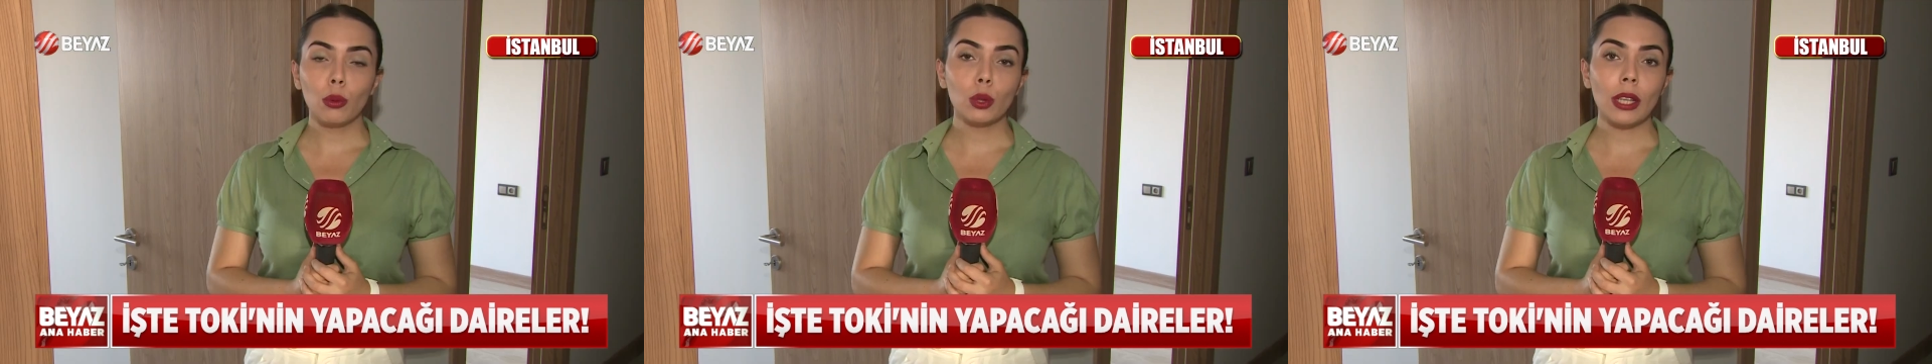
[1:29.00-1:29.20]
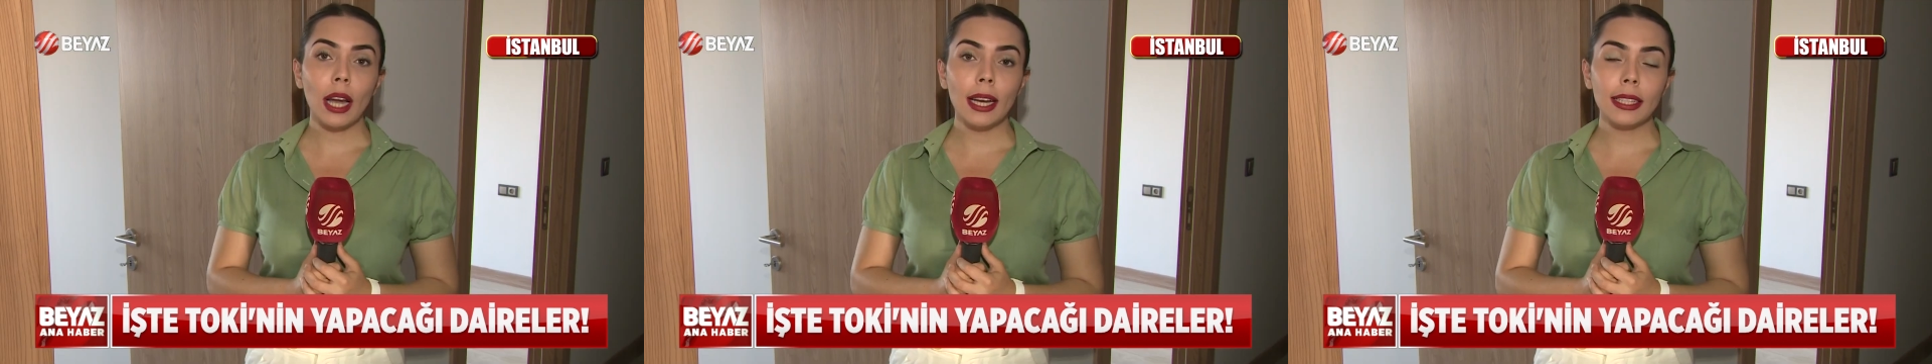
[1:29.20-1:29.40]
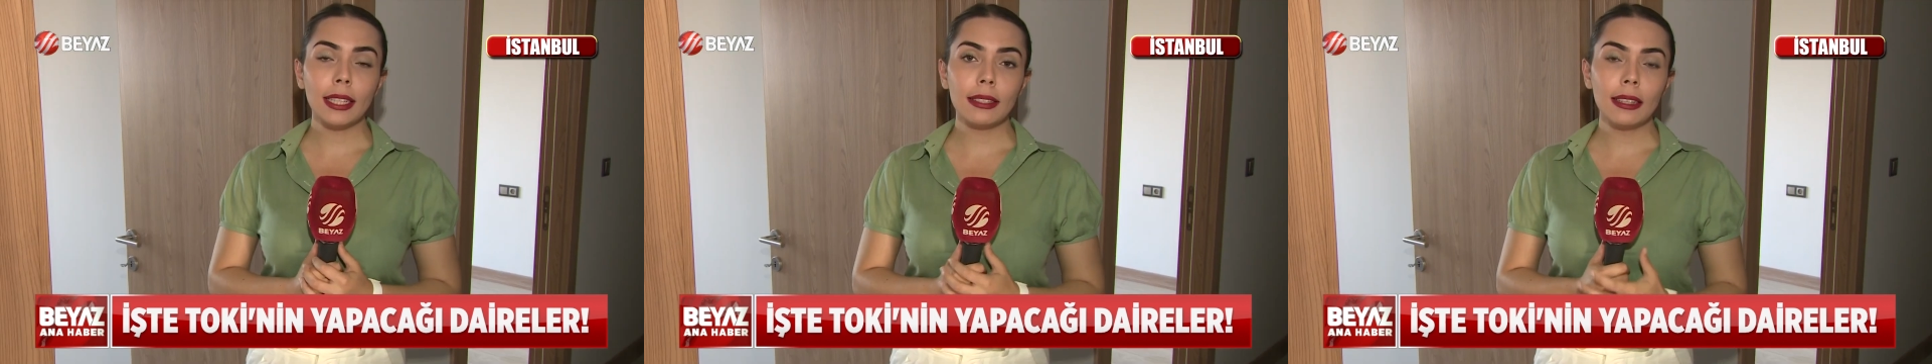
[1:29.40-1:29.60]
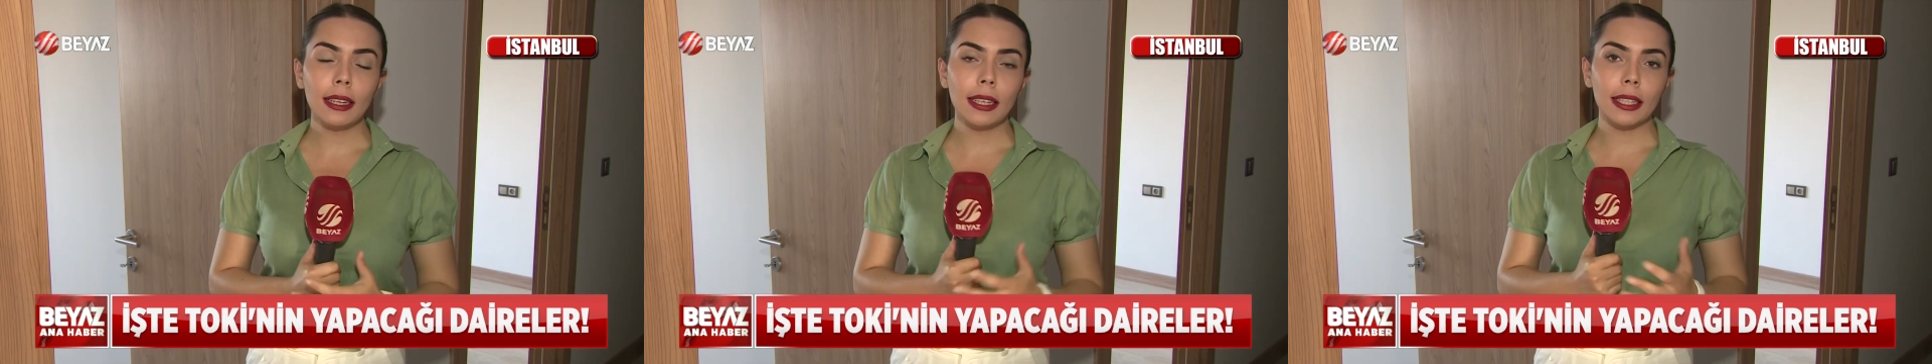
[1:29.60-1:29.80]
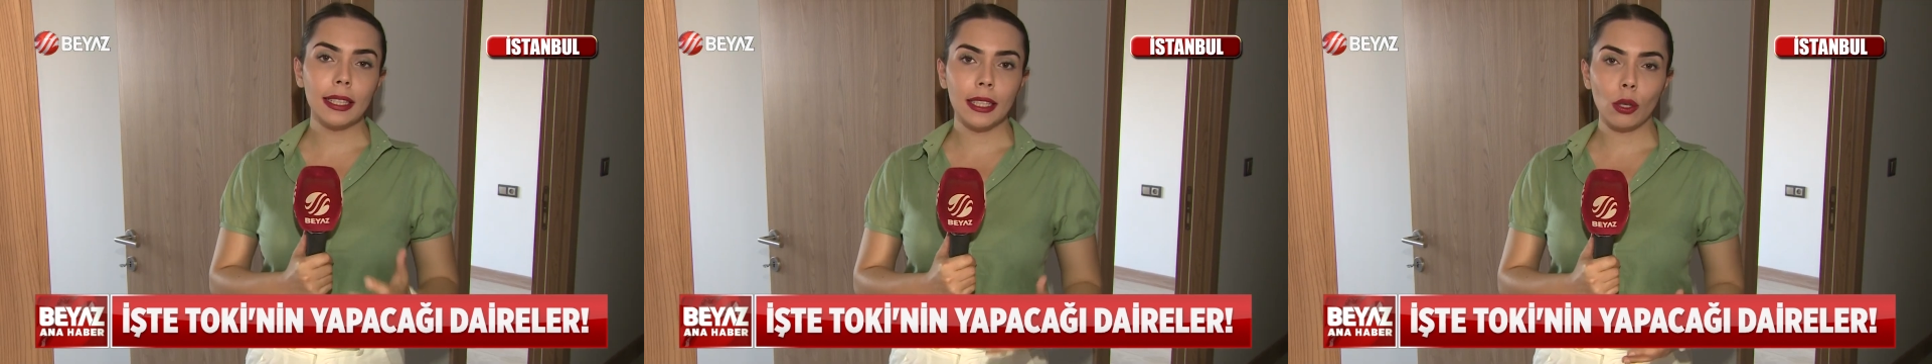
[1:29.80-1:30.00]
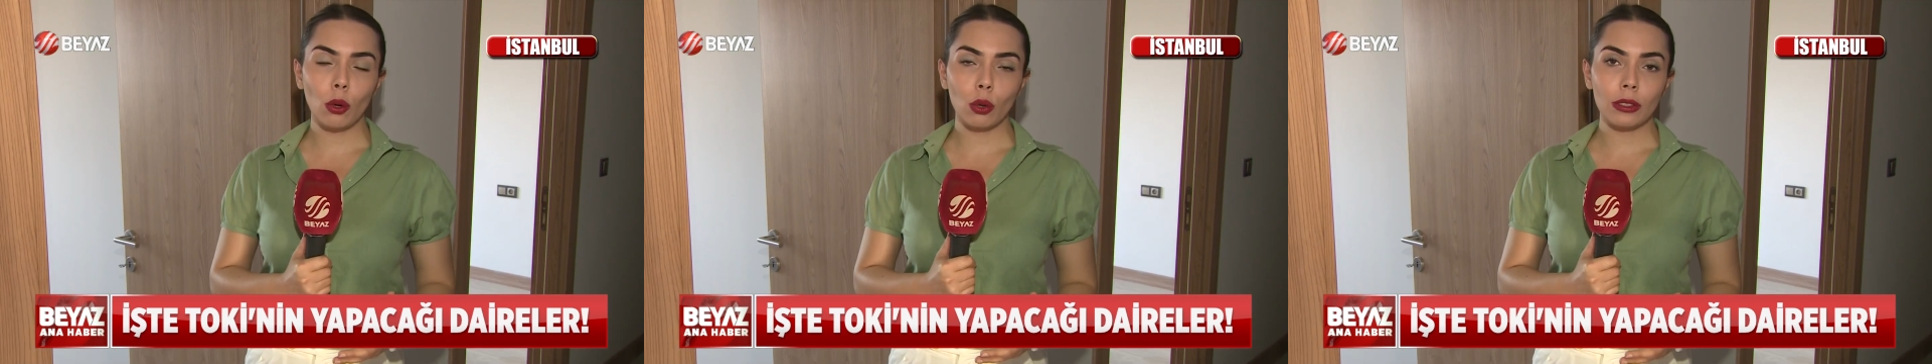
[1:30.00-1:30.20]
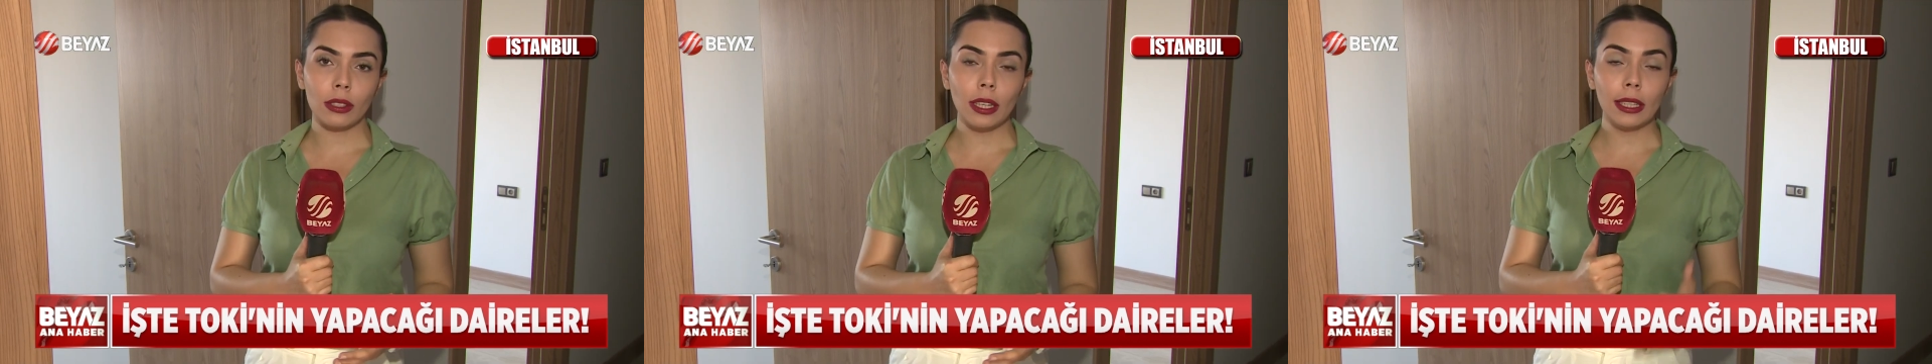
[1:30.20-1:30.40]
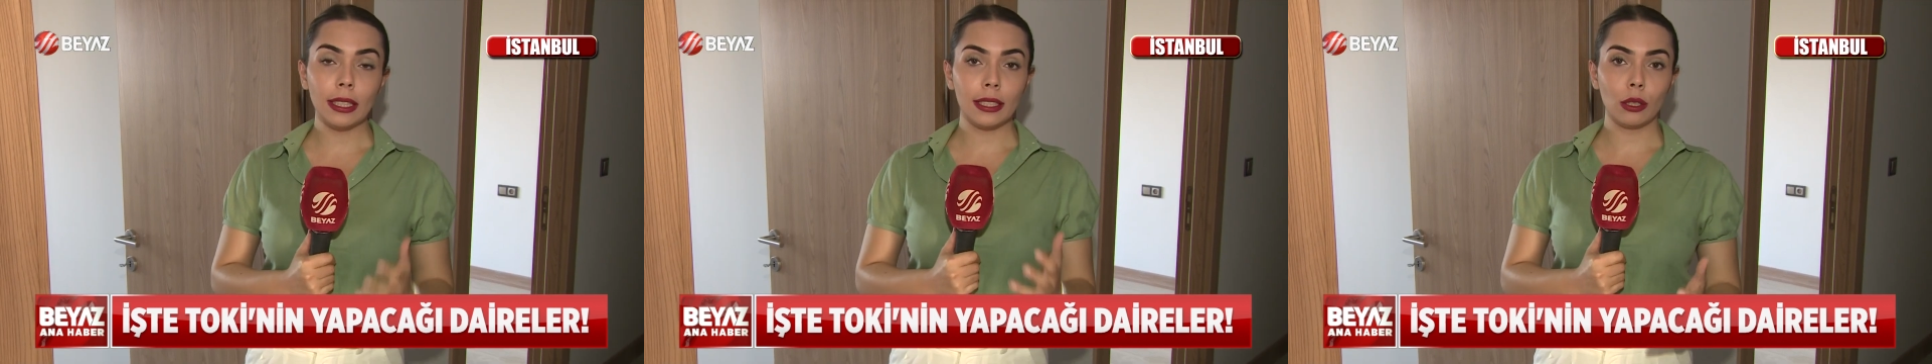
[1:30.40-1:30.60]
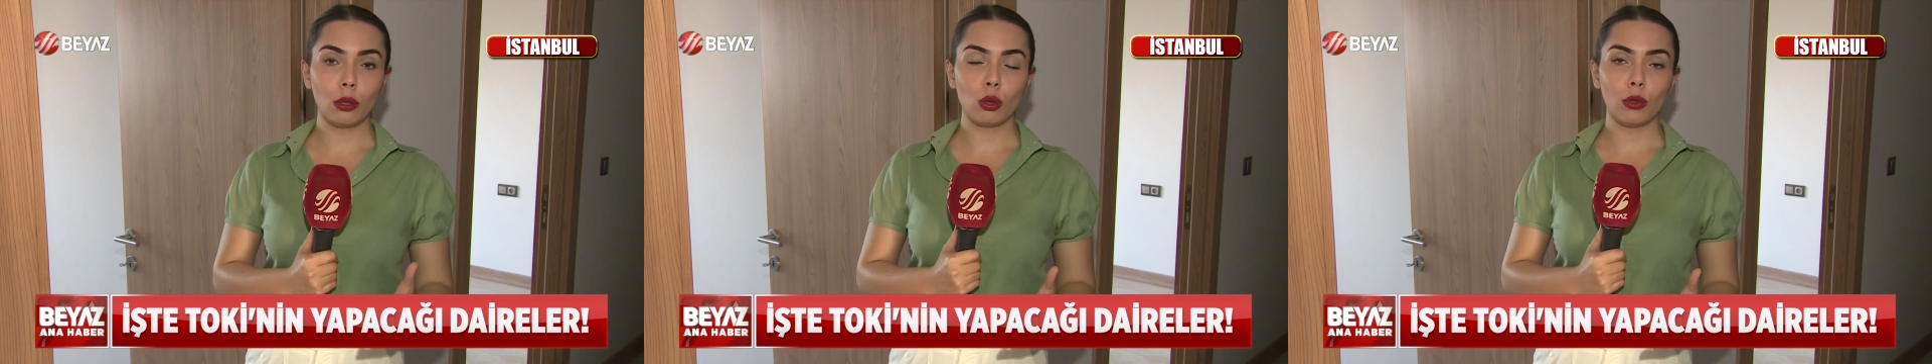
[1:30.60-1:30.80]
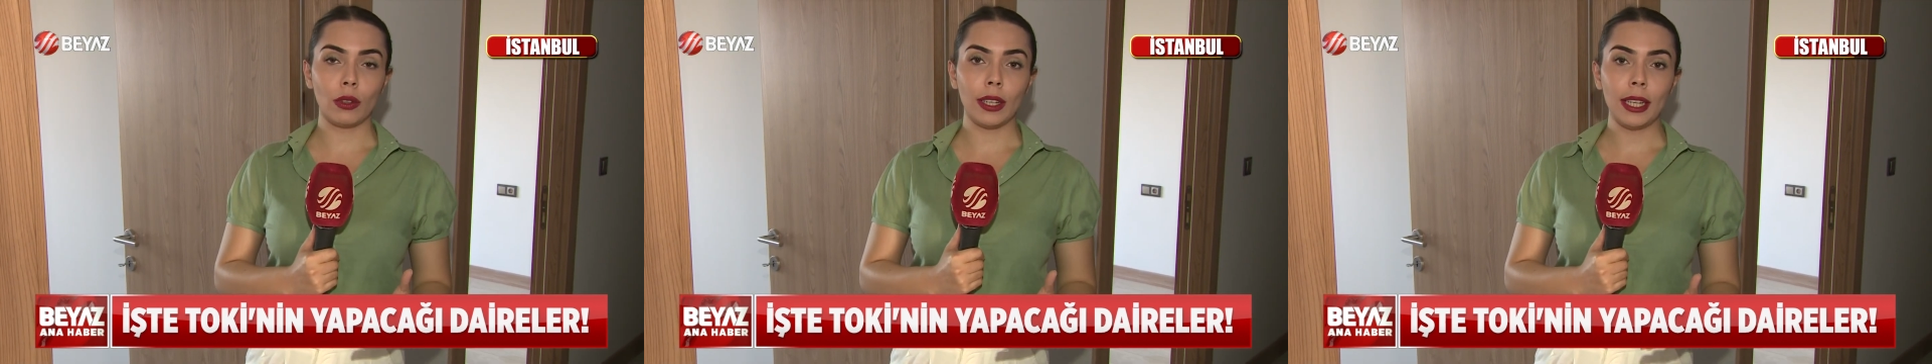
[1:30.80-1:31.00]
Bu dairede iki oda,
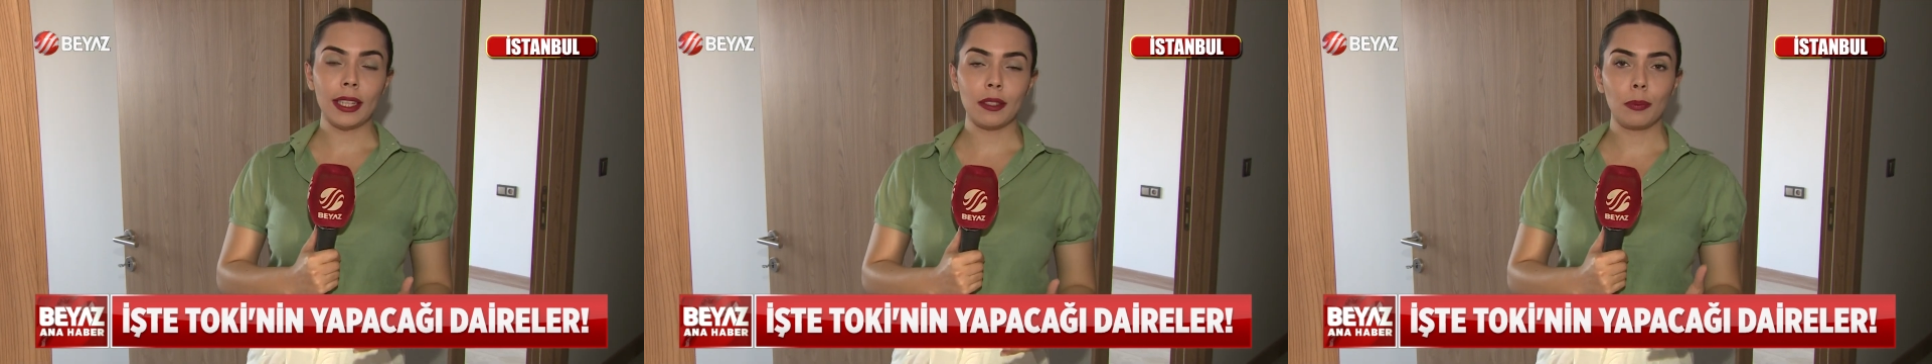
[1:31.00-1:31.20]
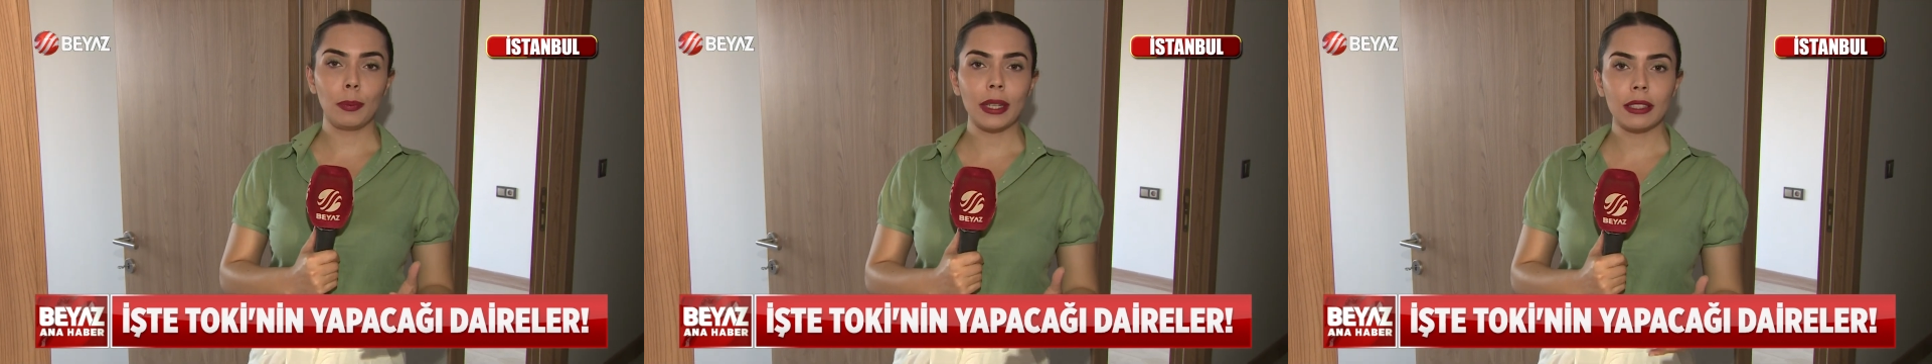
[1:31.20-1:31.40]
iki tuvalet,